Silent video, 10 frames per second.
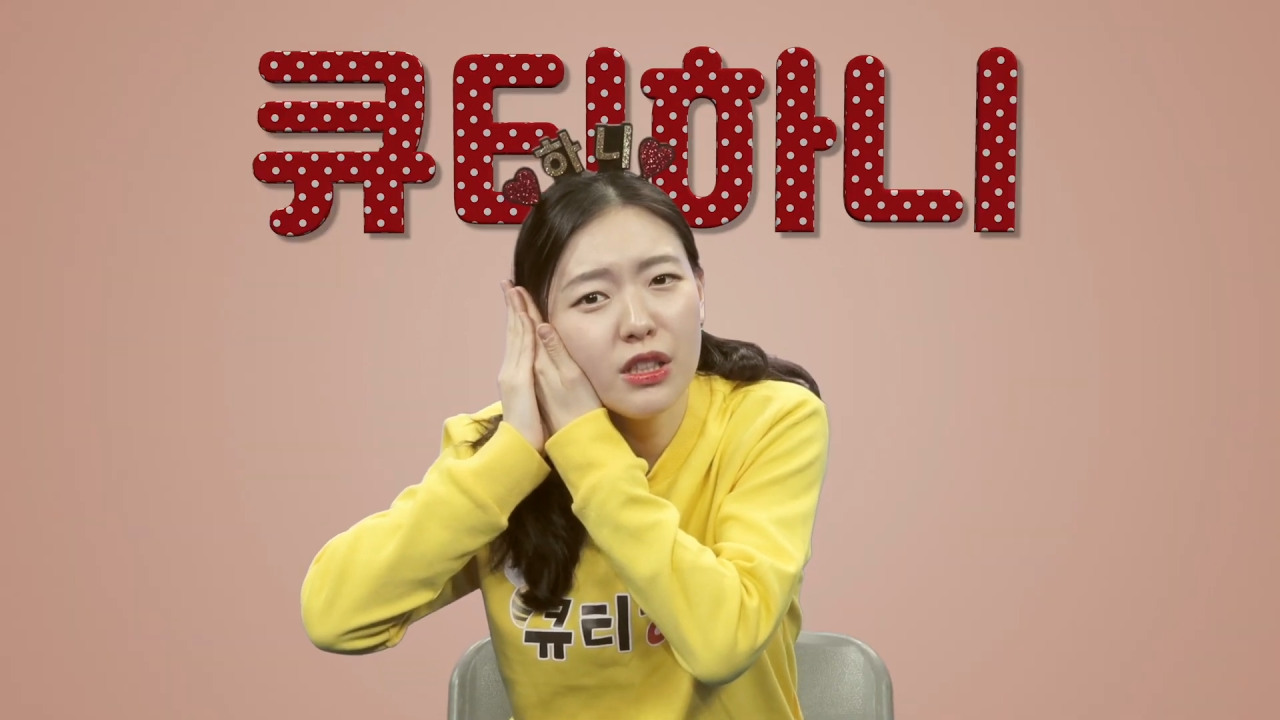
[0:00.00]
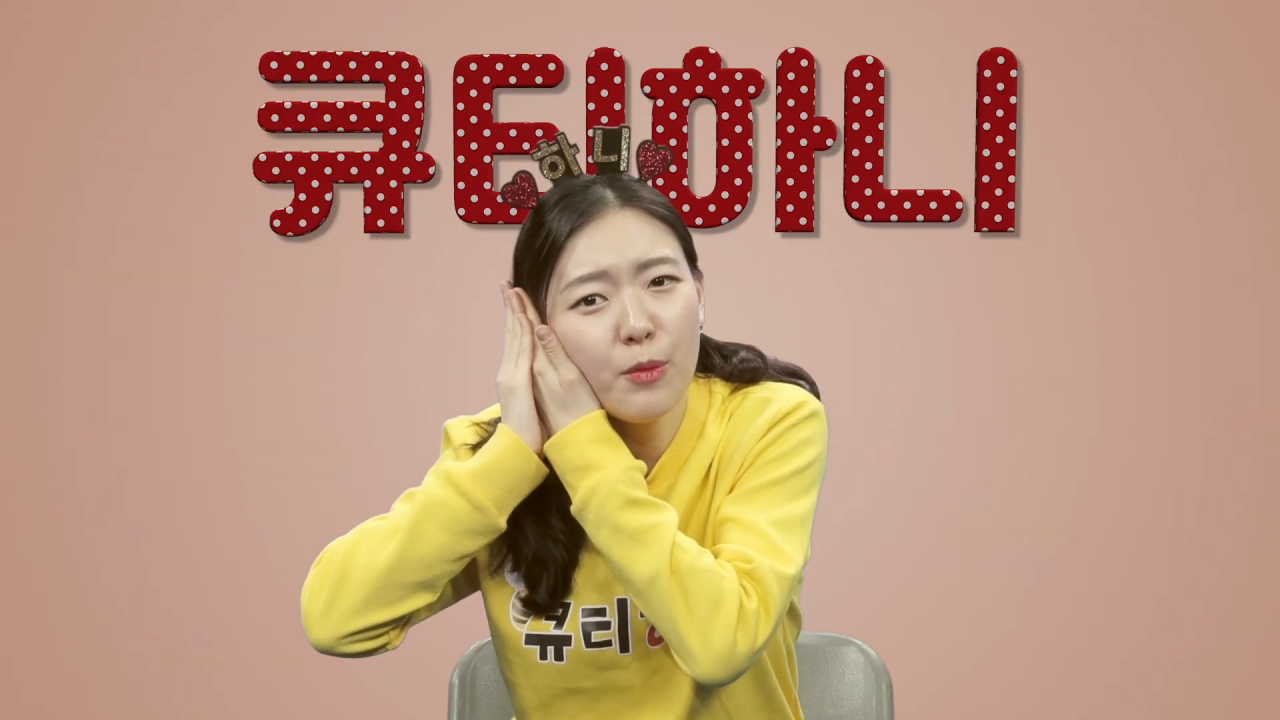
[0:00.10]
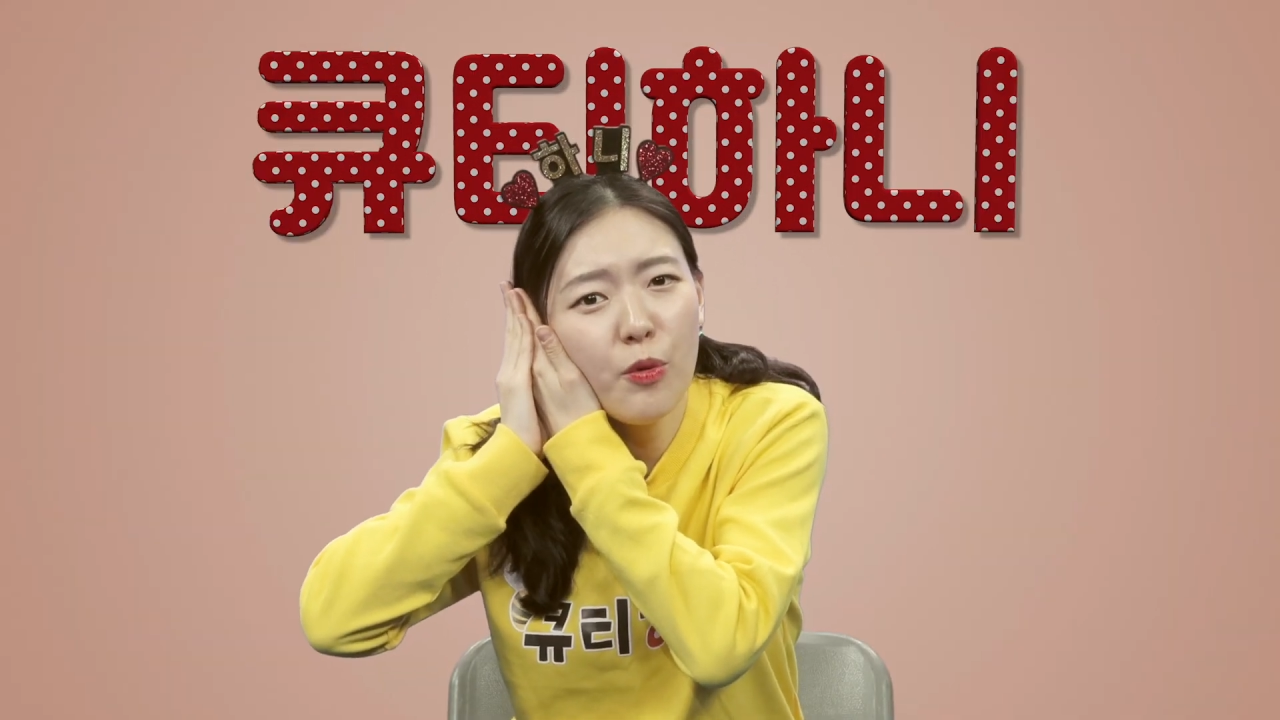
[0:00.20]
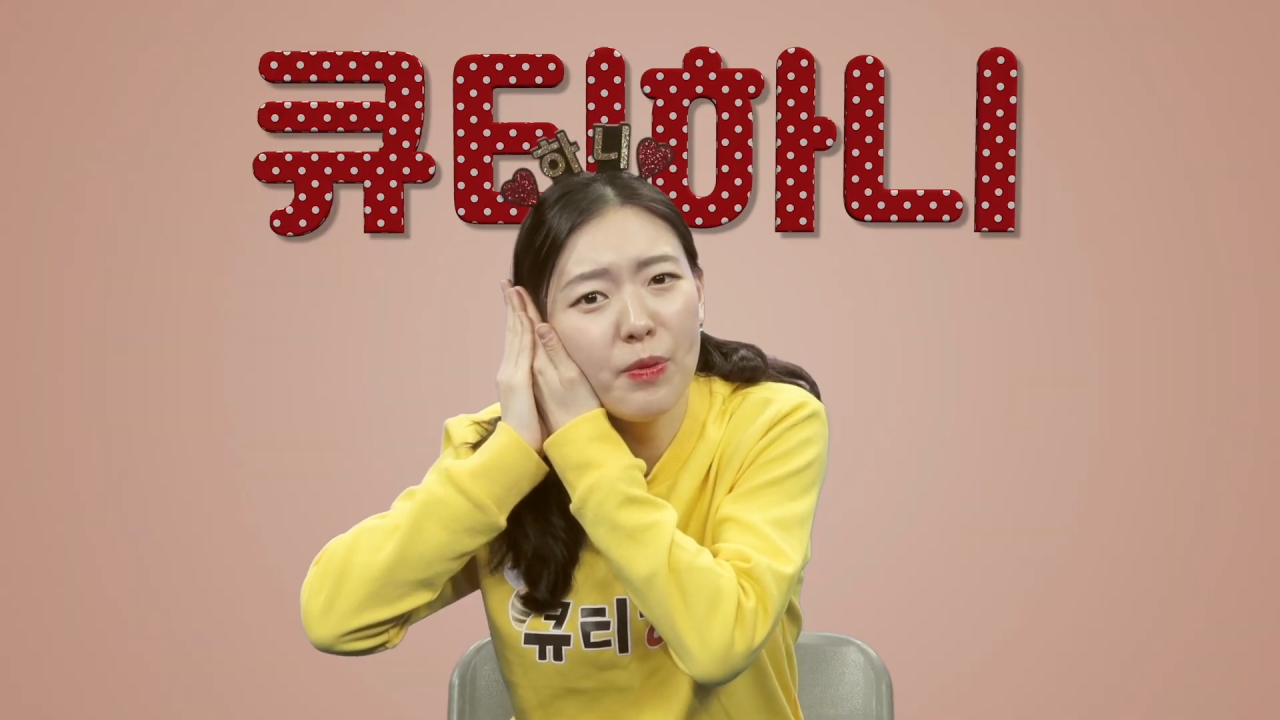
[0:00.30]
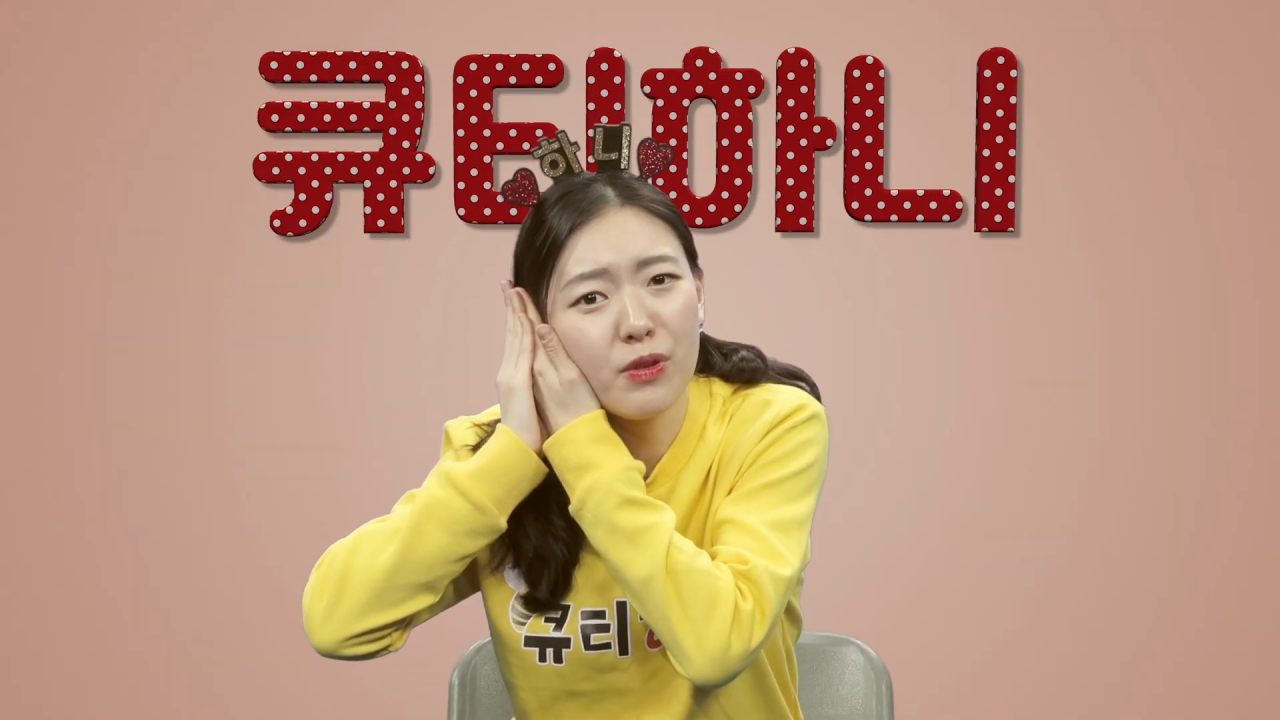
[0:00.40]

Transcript: 시몬